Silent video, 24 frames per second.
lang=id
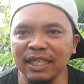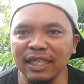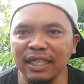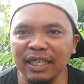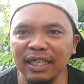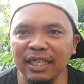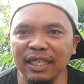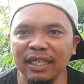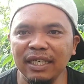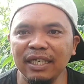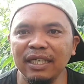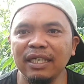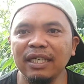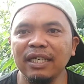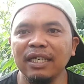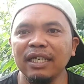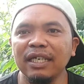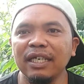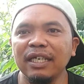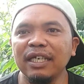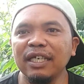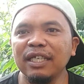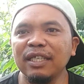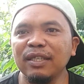ini
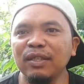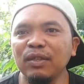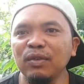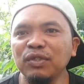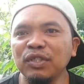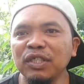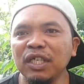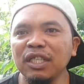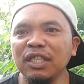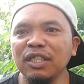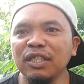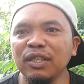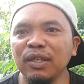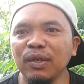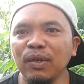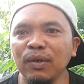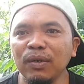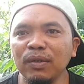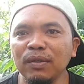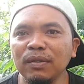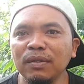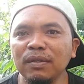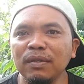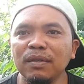itu
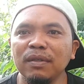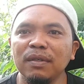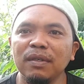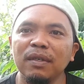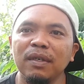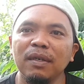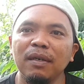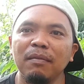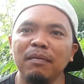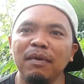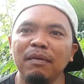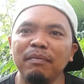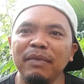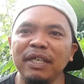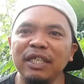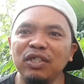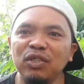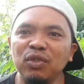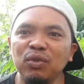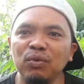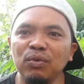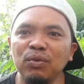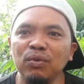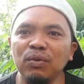cenderung
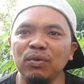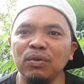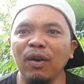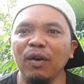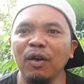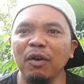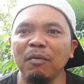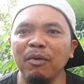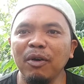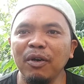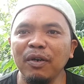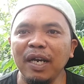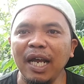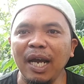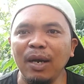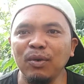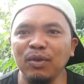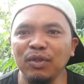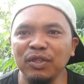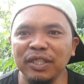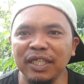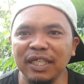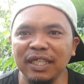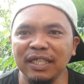memicu hormon
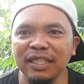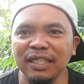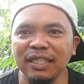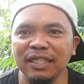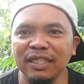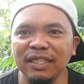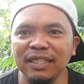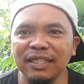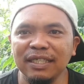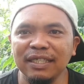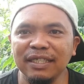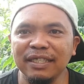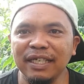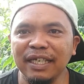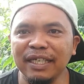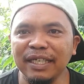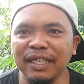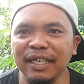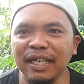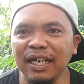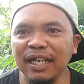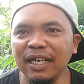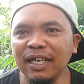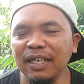auksin
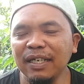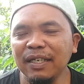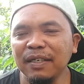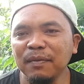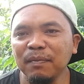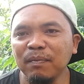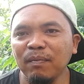sehingga